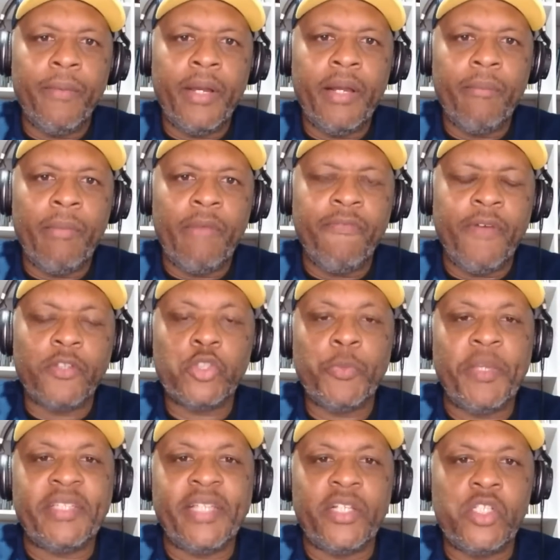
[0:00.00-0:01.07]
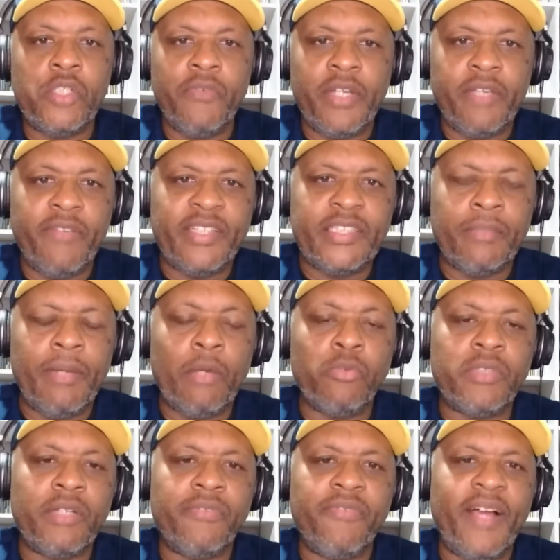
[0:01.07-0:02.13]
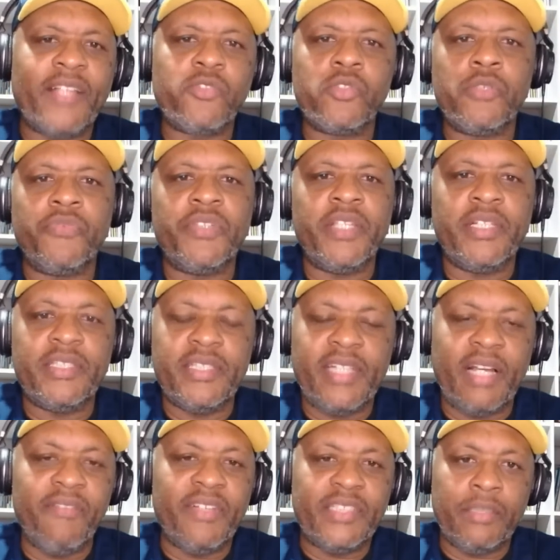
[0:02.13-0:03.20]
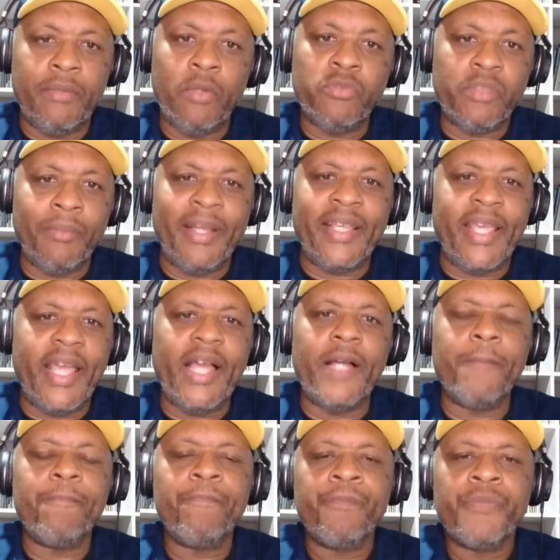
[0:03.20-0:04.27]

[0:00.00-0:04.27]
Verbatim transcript: uma, uma, falsa expectativa que vai ser uma luta fácil de finalizar, vai ser uma luta, uma guerra.